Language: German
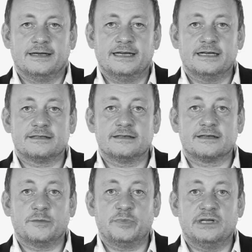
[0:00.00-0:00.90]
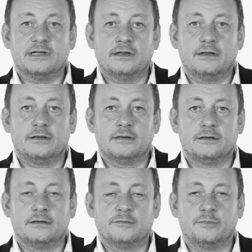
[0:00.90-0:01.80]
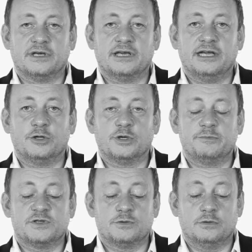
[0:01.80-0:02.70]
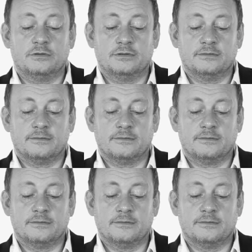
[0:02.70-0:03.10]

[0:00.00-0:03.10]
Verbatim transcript: Erstes Kapitel Begegnung im Zug.